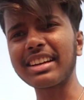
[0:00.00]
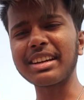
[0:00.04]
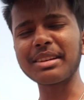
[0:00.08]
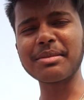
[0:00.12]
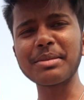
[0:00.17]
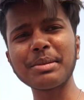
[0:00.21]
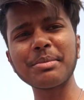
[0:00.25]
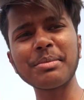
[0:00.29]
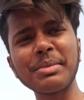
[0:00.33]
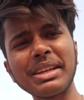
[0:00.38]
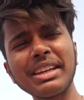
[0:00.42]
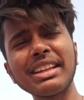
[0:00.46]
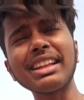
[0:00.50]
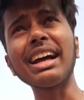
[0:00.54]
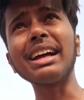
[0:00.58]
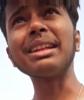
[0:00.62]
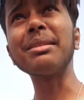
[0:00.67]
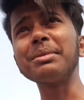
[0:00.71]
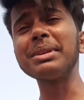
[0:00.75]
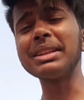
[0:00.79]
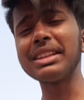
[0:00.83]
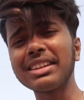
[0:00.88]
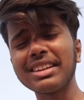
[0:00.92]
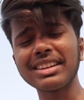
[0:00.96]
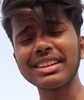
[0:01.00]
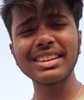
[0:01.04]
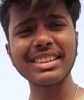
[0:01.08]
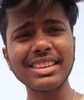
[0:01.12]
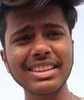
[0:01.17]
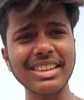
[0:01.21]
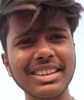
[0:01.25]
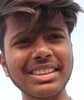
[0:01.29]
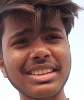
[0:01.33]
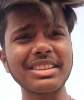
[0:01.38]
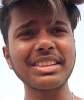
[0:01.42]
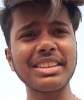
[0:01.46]
घर में मेन आदमी नहीं
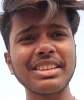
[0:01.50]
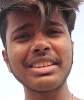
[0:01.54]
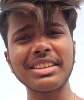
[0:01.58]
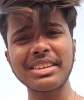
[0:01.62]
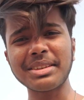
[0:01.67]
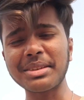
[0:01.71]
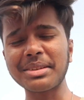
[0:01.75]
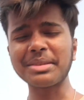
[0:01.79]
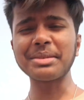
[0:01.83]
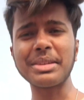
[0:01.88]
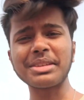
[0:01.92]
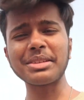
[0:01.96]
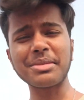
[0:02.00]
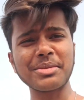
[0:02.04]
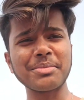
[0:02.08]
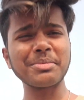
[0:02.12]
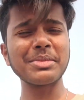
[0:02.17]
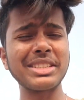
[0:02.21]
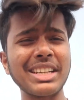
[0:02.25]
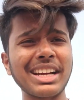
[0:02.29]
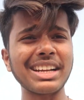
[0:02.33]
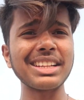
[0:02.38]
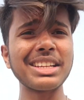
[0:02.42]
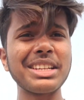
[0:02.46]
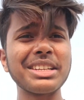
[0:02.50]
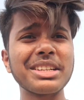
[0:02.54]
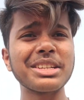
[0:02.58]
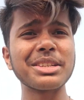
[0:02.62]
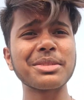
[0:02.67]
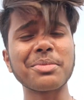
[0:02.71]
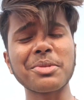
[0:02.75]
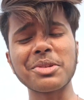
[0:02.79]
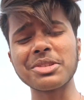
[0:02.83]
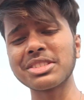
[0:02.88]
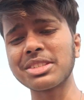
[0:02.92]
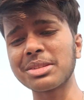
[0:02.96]
रहने से कितनी ज़्यादा ही
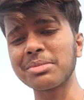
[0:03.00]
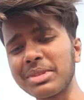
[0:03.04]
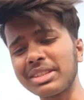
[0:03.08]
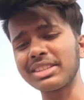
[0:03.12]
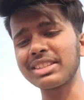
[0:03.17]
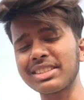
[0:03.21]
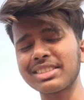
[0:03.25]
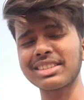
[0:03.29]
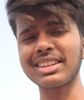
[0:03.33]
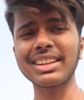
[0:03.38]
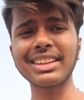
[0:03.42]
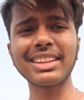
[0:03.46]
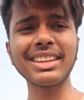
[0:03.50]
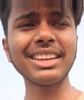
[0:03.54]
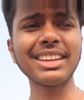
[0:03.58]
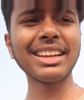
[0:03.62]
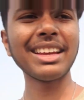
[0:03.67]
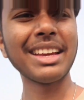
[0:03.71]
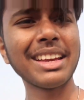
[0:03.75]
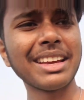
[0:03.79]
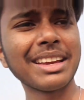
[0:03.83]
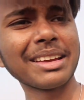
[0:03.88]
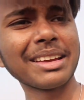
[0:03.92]
रिस्पॉन्सिबिलिटीज़ रहती